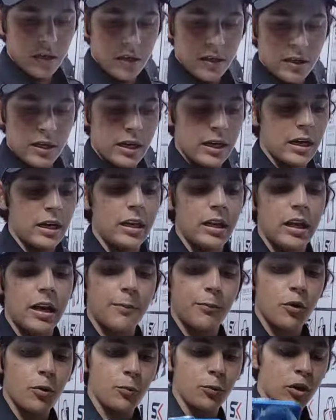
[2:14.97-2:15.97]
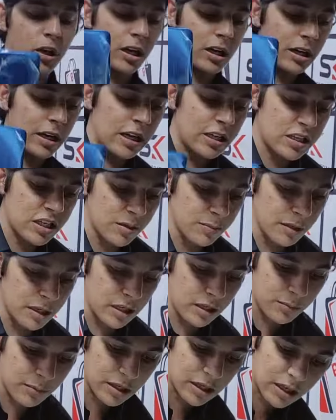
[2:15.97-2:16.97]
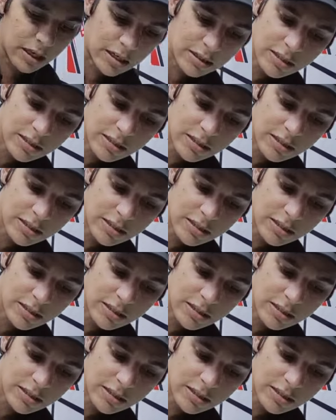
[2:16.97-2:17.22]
ये कलर आपको पूरे कराची में नहीं मिलेगा